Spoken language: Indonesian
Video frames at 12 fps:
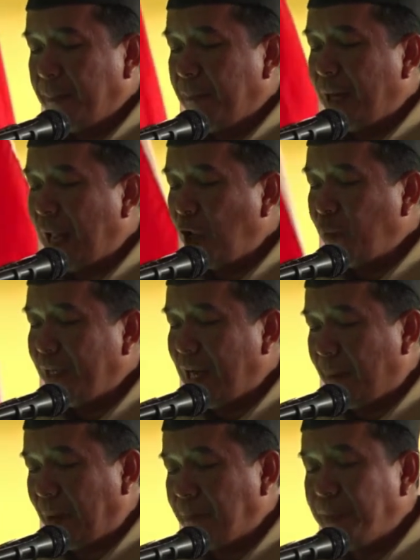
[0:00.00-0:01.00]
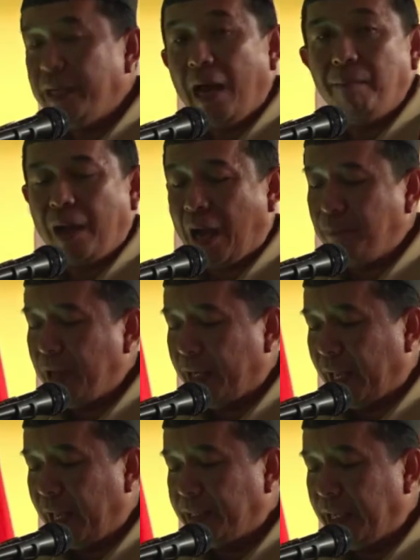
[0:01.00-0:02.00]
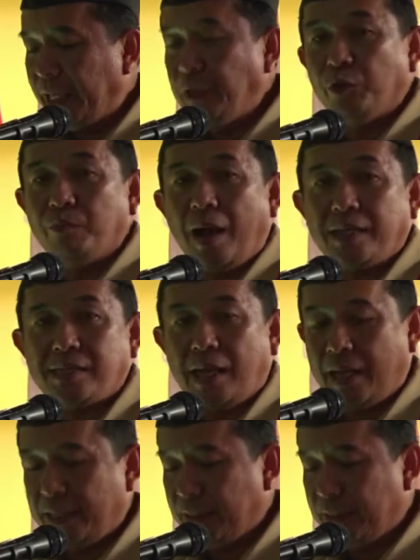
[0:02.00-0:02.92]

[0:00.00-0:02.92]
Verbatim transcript: melalui delapan bidang pengabdian LDI untuk bangsa.